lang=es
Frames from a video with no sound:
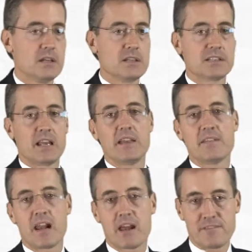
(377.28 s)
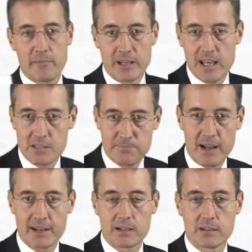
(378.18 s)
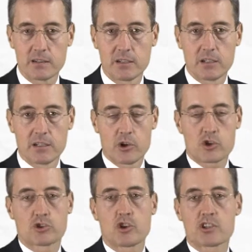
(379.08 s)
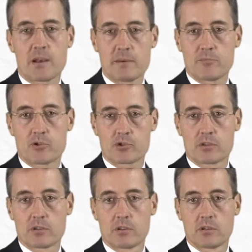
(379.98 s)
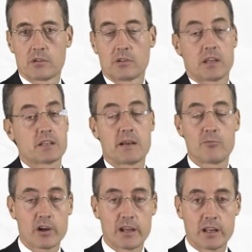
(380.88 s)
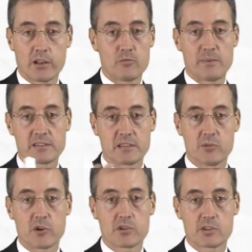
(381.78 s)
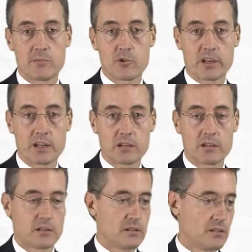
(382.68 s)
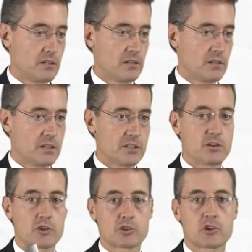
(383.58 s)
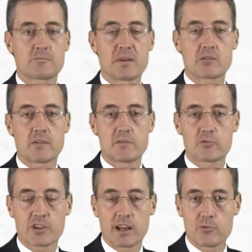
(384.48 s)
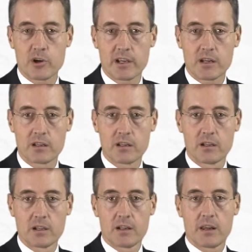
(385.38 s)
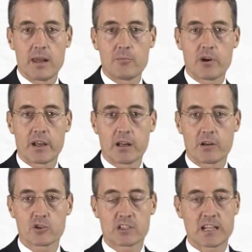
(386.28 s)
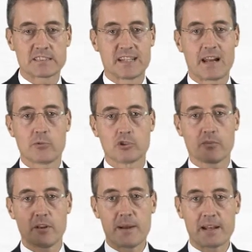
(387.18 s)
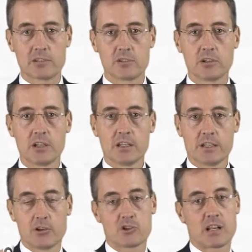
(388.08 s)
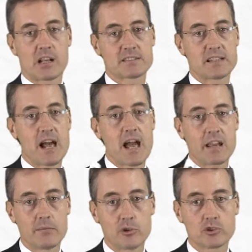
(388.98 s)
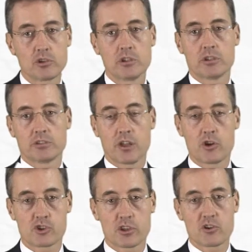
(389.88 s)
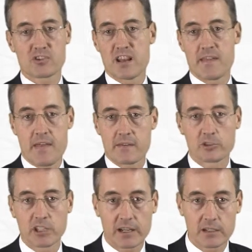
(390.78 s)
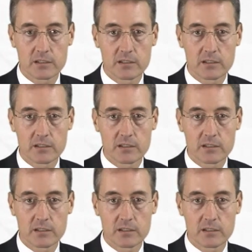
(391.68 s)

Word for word: Si el líder en la familia hispana, nosotros sabemos que es la mujer, en un matrimonio es la mujer, si nosotros persuadimos a la mujer, la mujer nos arrastrará el voto del marido y nos arrastrará el voto de los hijos en edad de votar.